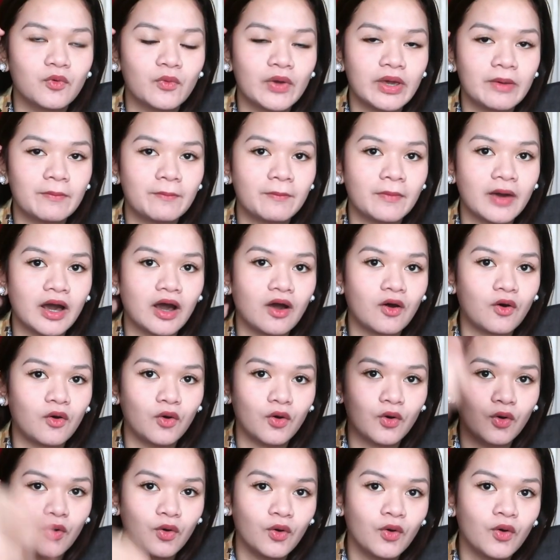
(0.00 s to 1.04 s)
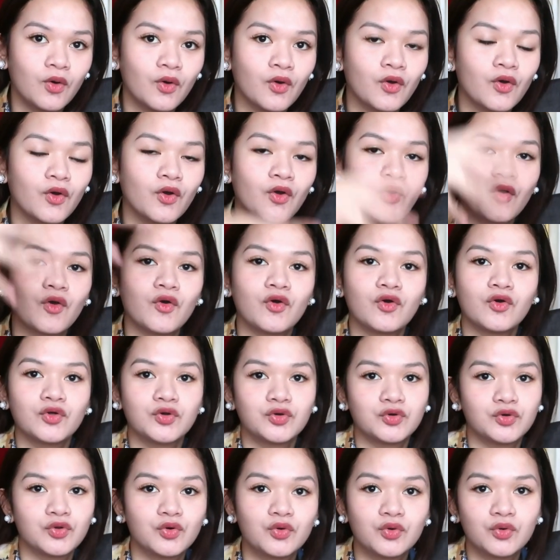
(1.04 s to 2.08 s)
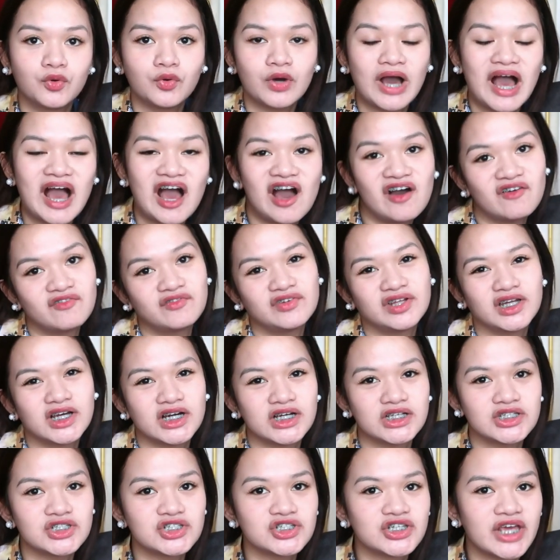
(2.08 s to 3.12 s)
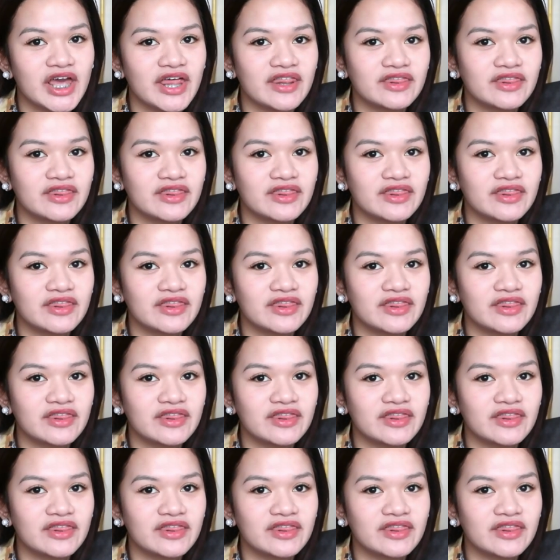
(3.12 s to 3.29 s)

umuwi ako to have lunch